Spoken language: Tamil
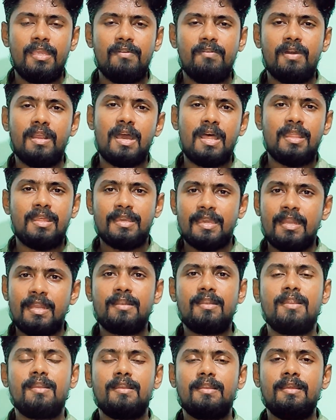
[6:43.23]
இவர் அதை
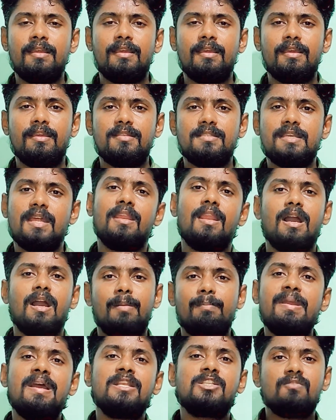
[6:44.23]
ஏற்றுக்கிட்டு சரி
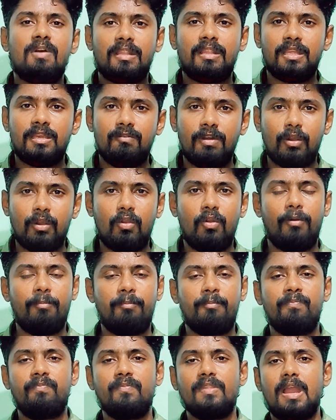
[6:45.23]
நாங்கள் பேச்சுவார்த்தைக்கு வர்றோம்
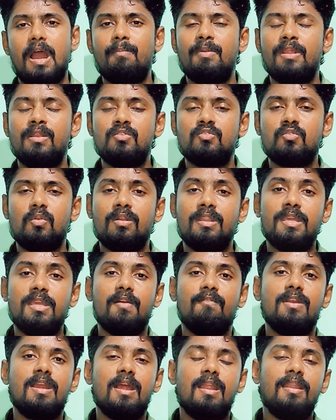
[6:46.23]
அப்படின்னு சொல்லிட்டு
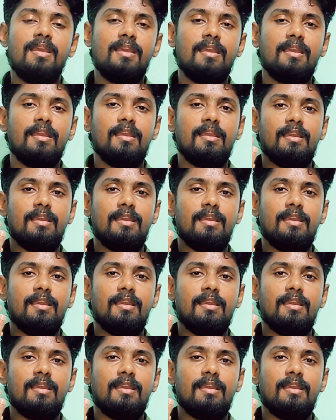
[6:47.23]
எவ்கானி